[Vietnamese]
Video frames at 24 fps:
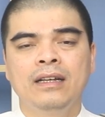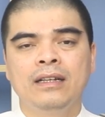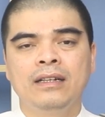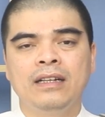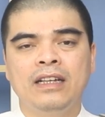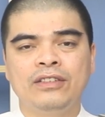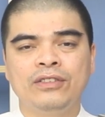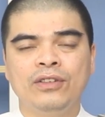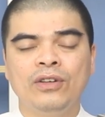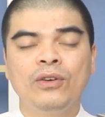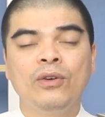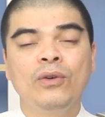
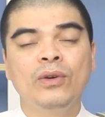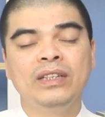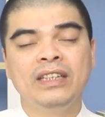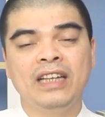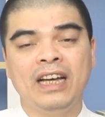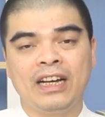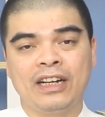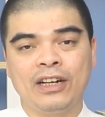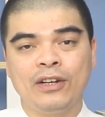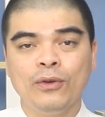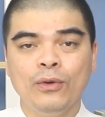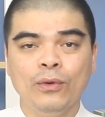để cho ngôi
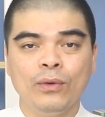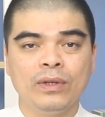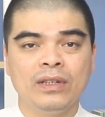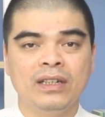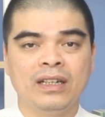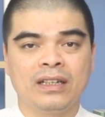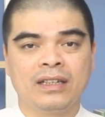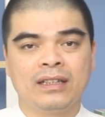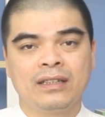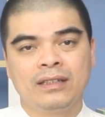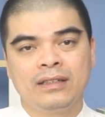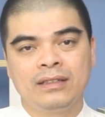nhà các cụ
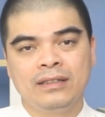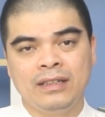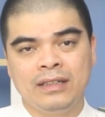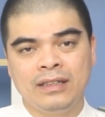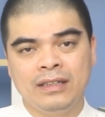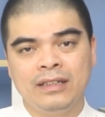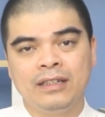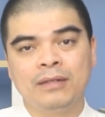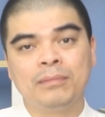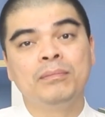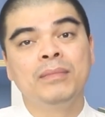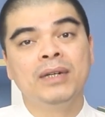được
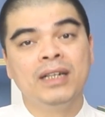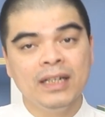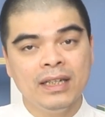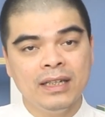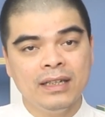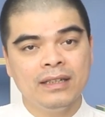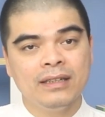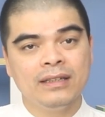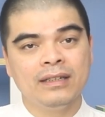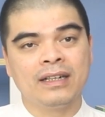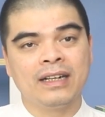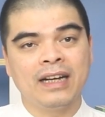mới,
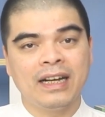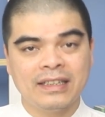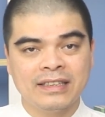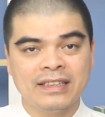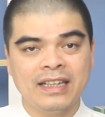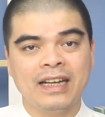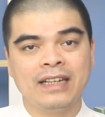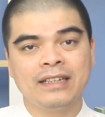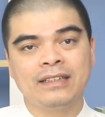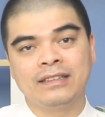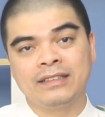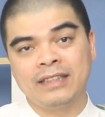được khang
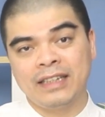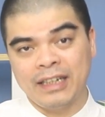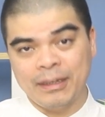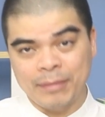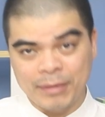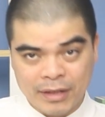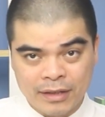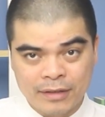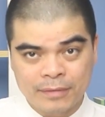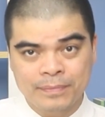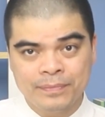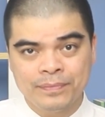trang, được sạch
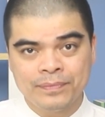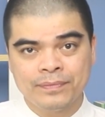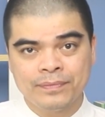đẹp hơn.